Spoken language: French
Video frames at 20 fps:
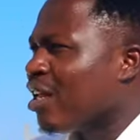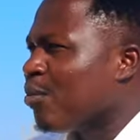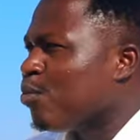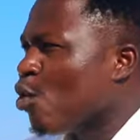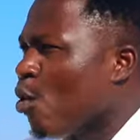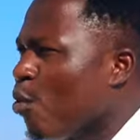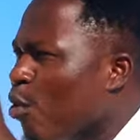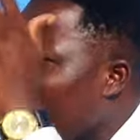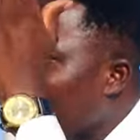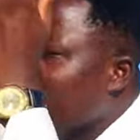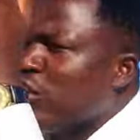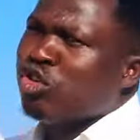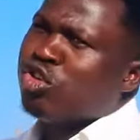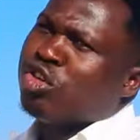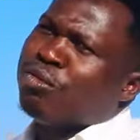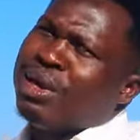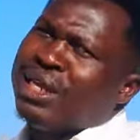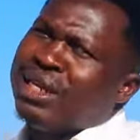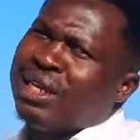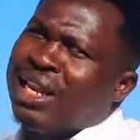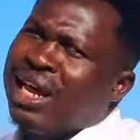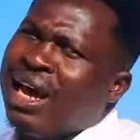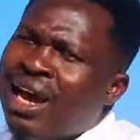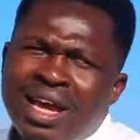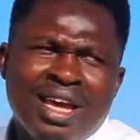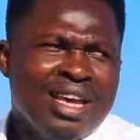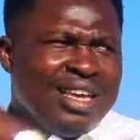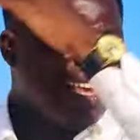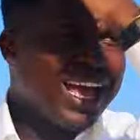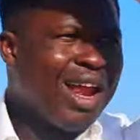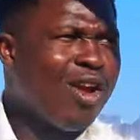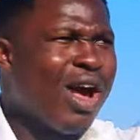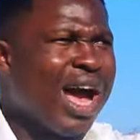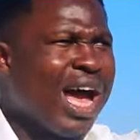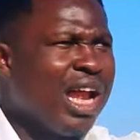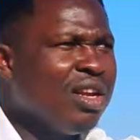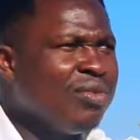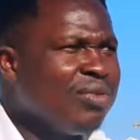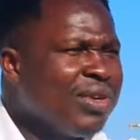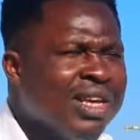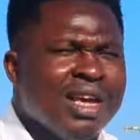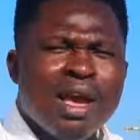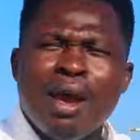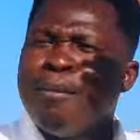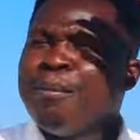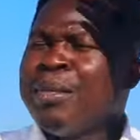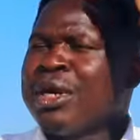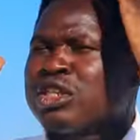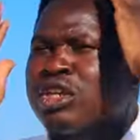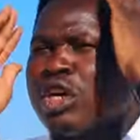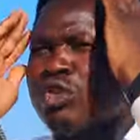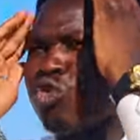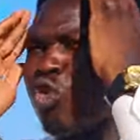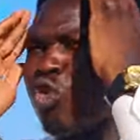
crypto-monnaie, si tu mets dedans, il y a le halving, parce que